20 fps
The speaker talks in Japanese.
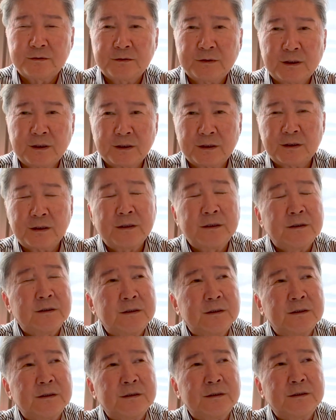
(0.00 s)
ん、だから、
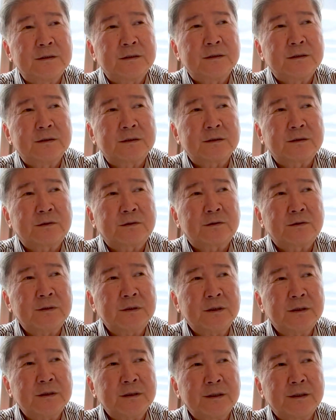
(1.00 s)
うん、こ
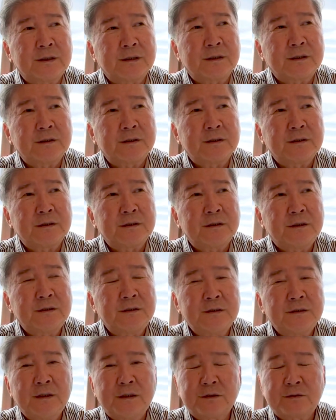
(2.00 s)
れがね、で
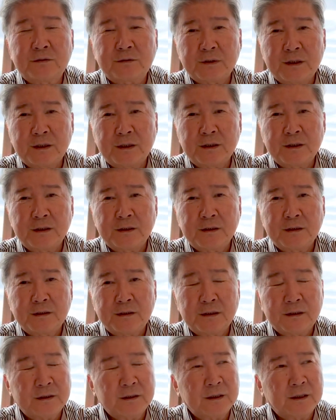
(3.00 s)
きないとね、
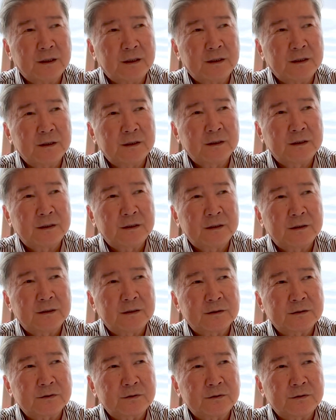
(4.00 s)
なかなか、
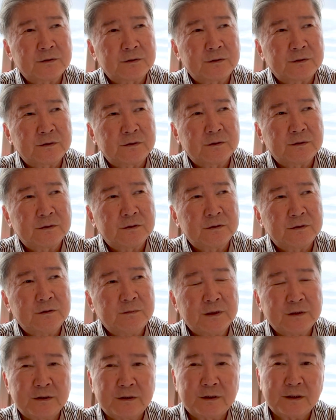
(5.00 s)
その、う
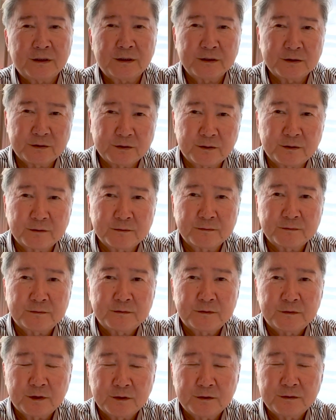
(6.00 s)
まくいかないですよ。
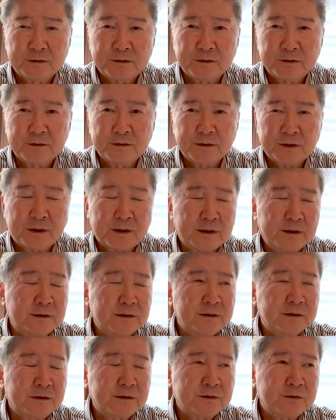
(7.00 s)
うん、だか
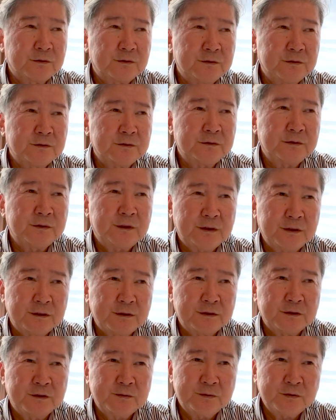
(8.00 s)
ら、そういうね、
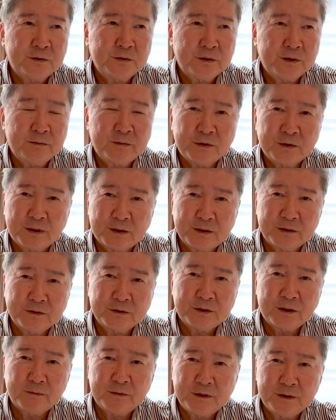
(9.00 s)
自分のレベルを上げ
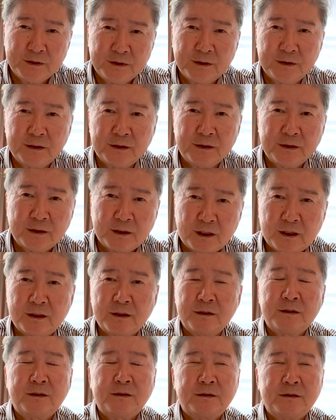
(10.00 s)
るために、
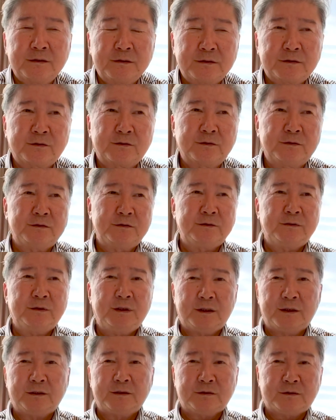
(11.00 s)
あ、そういう
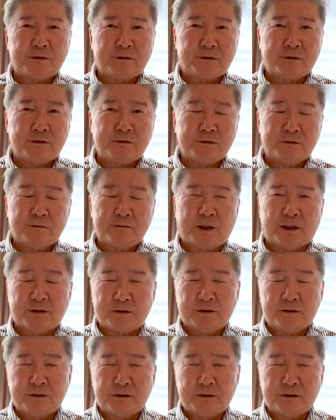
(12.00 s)
ね、その、まあ、